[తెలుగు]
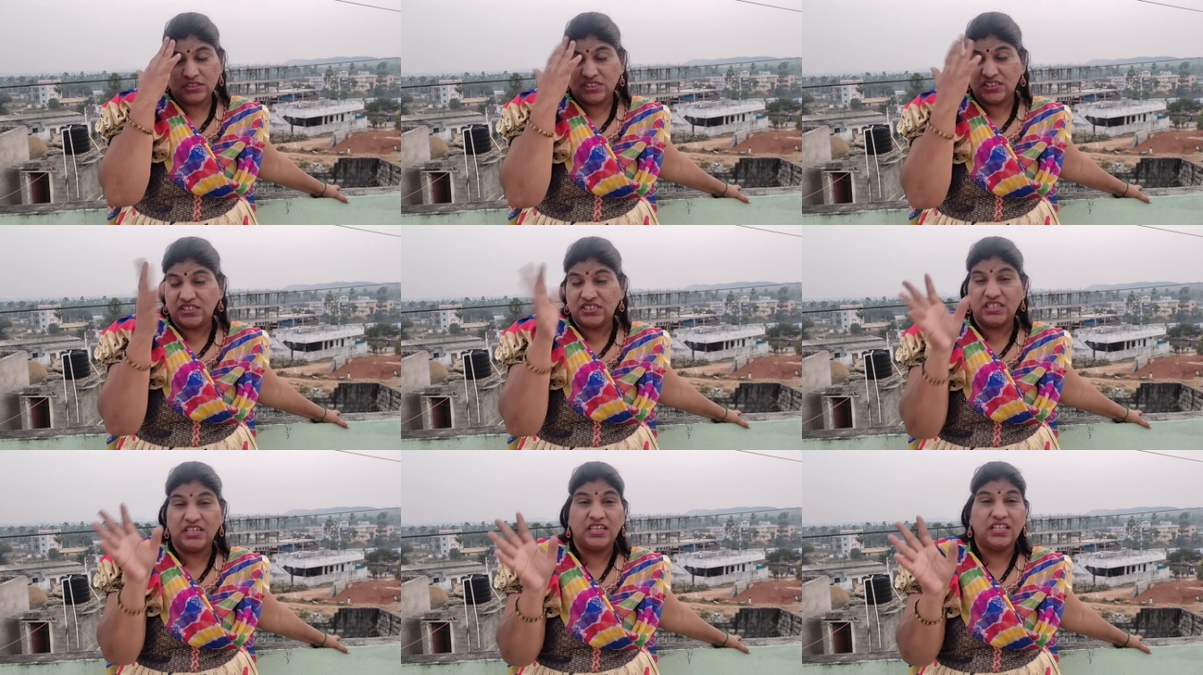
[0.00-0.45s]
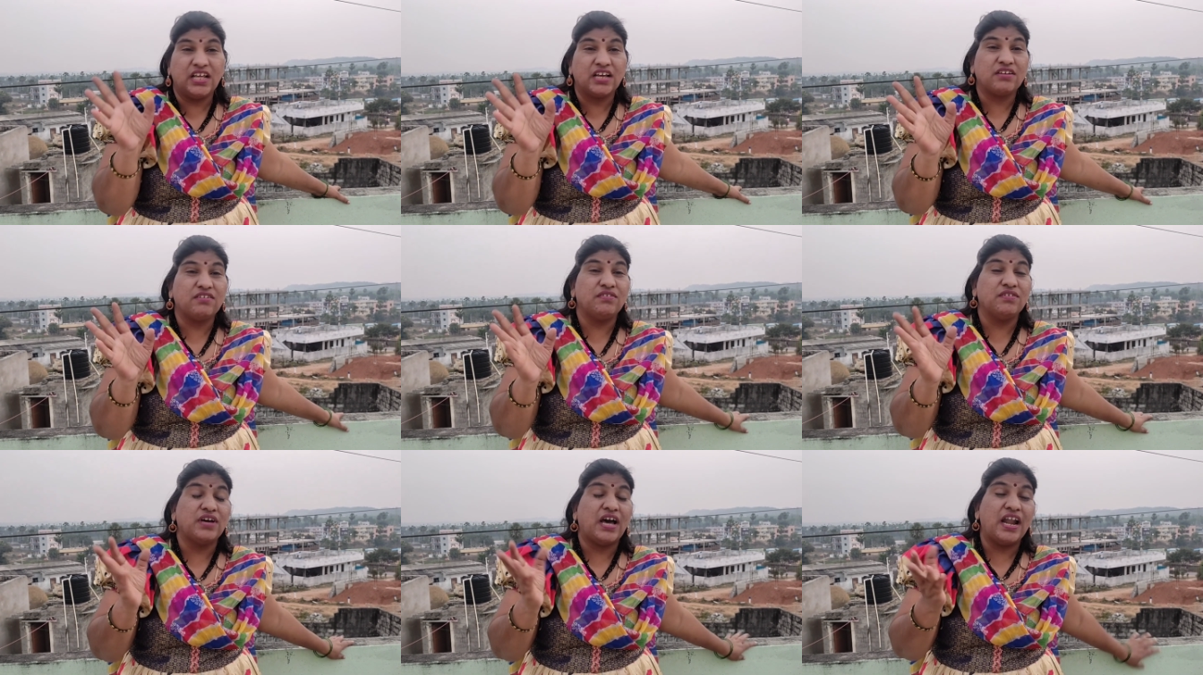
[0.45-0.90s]
చిచ్చి
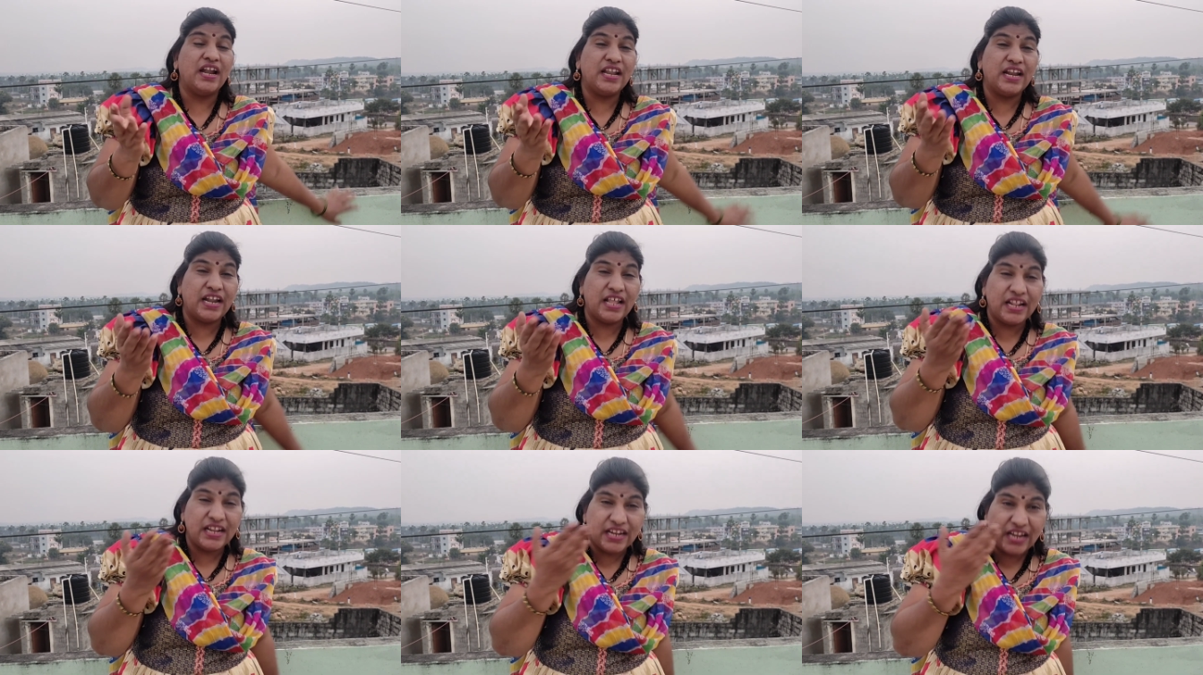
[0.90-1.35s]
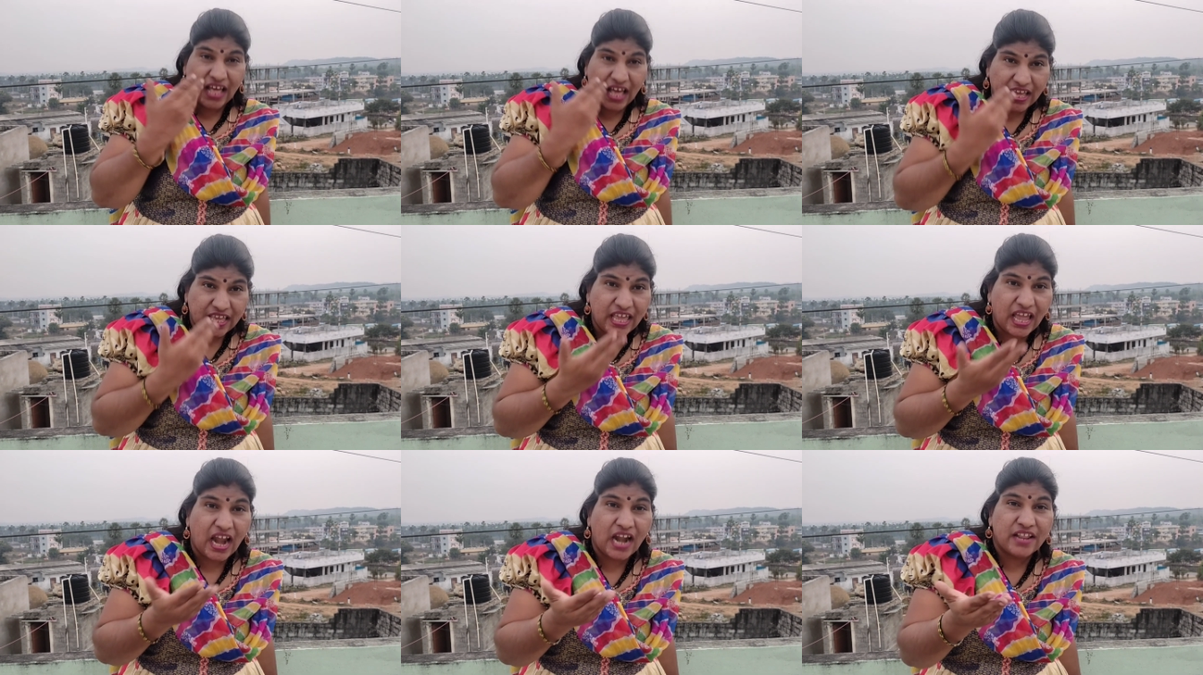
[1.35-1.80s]
నాకు అనడానికి
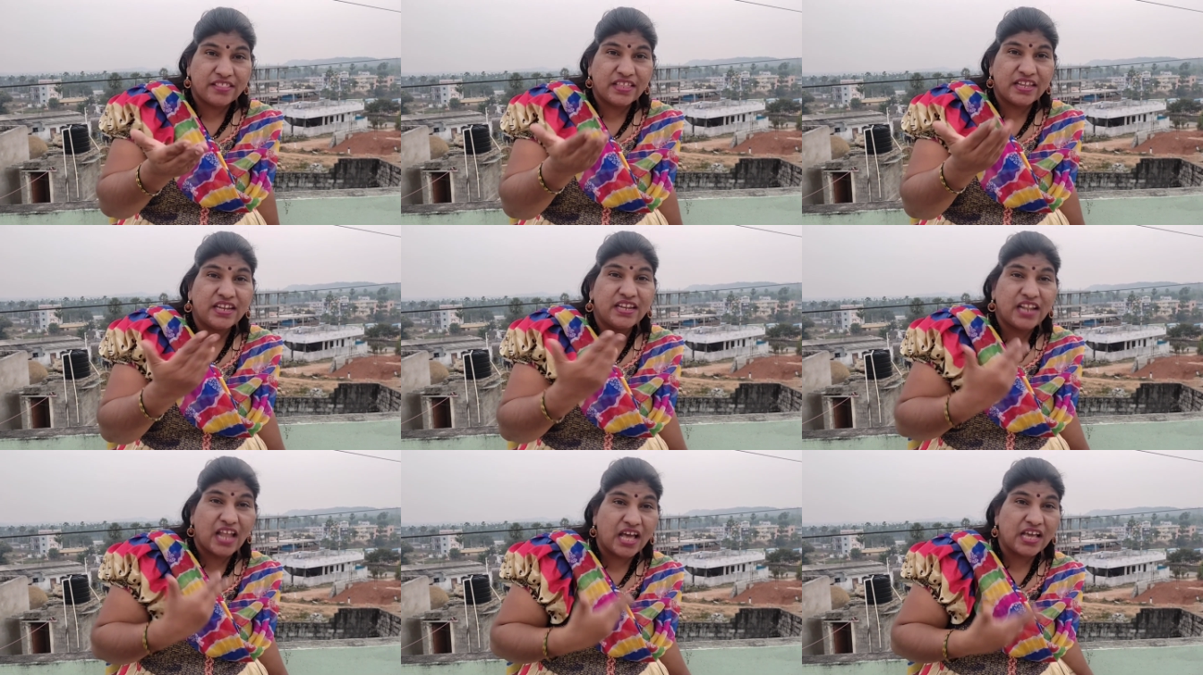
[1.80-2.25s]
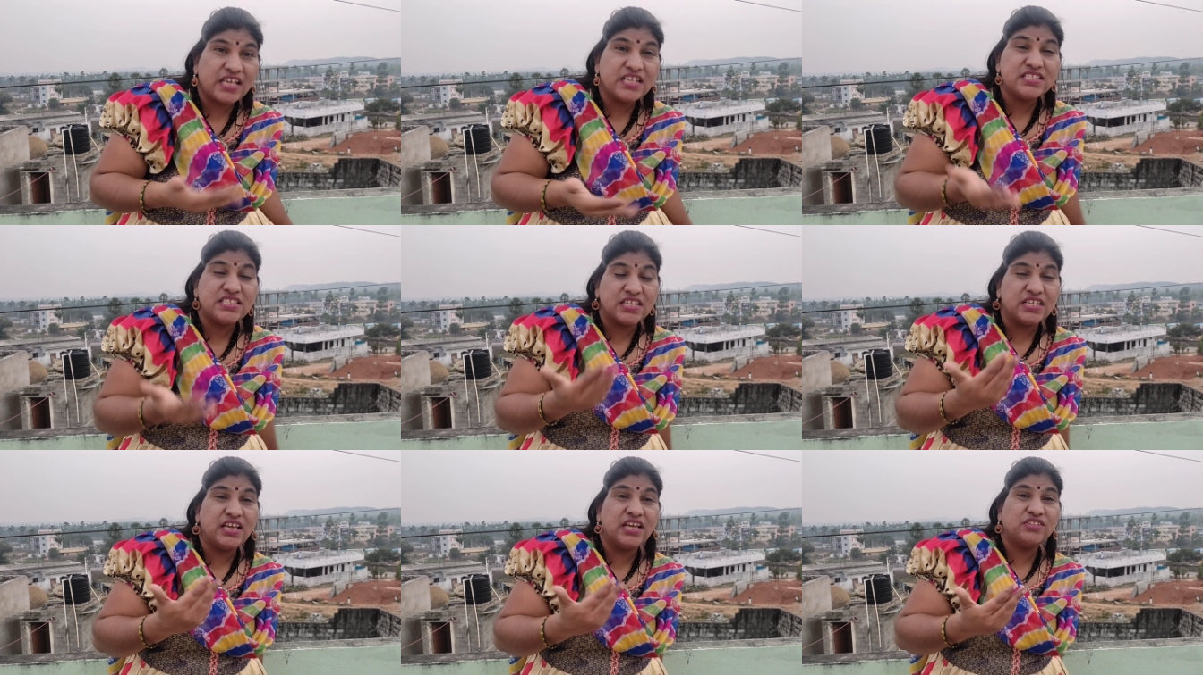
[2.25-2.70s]
నాకే ఆడదని నాకే
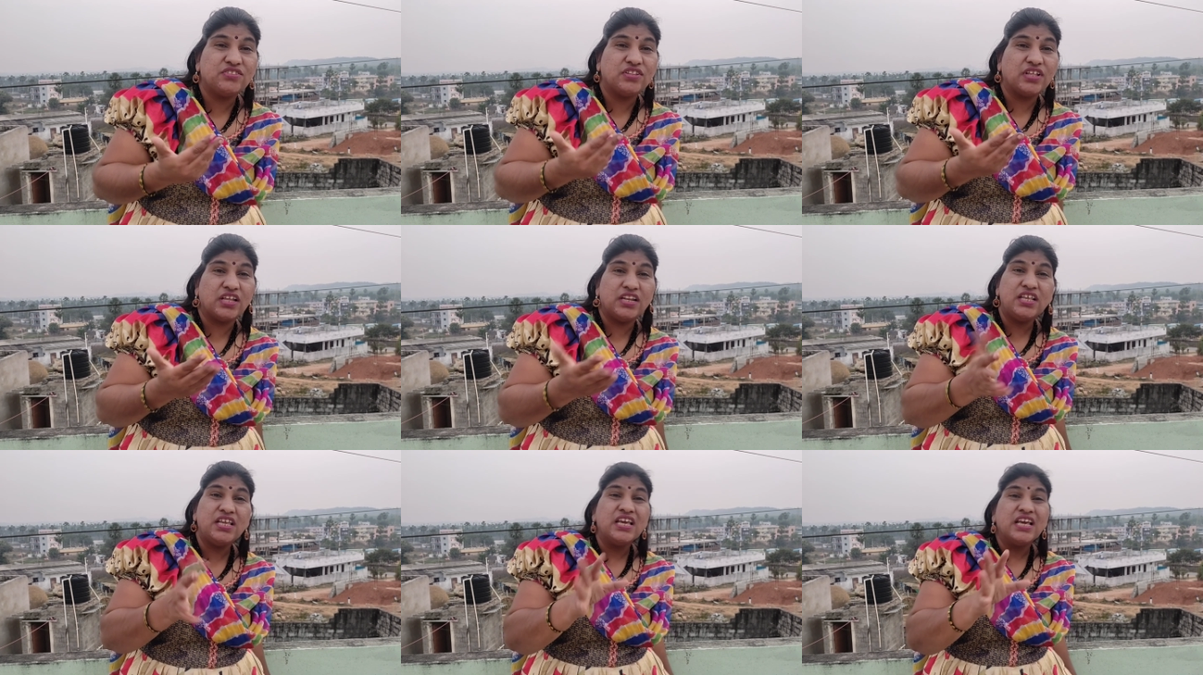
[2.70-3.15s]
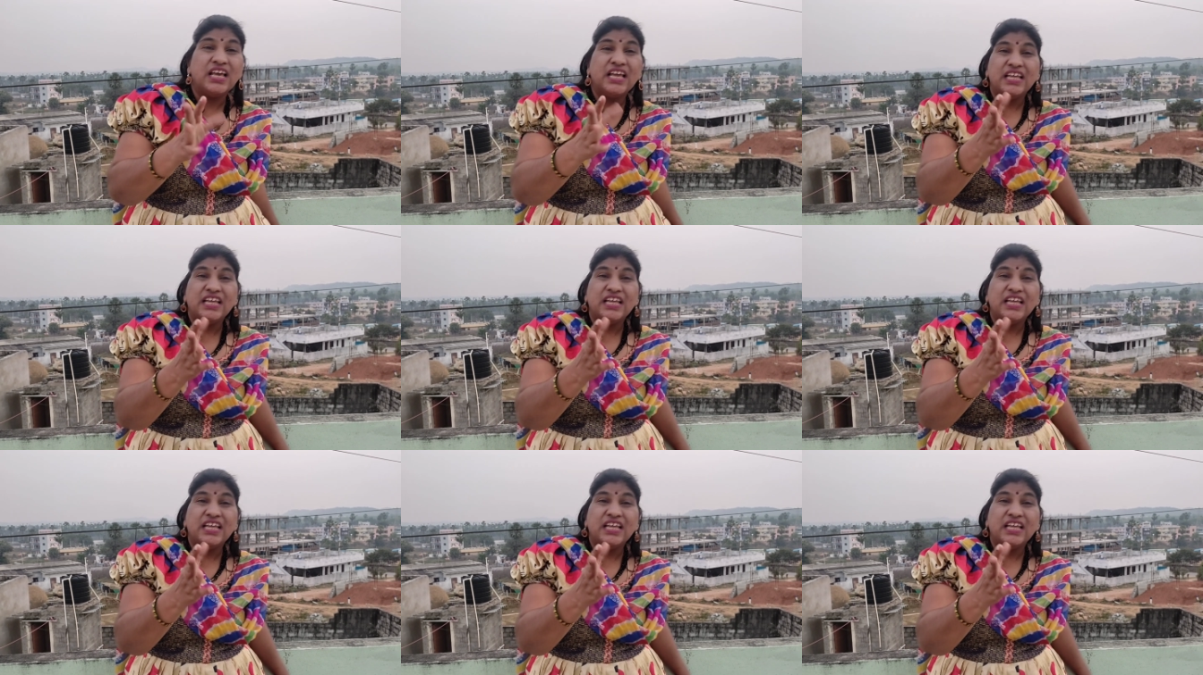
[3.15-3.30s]
సిగ్గు అవుతుంది కానీ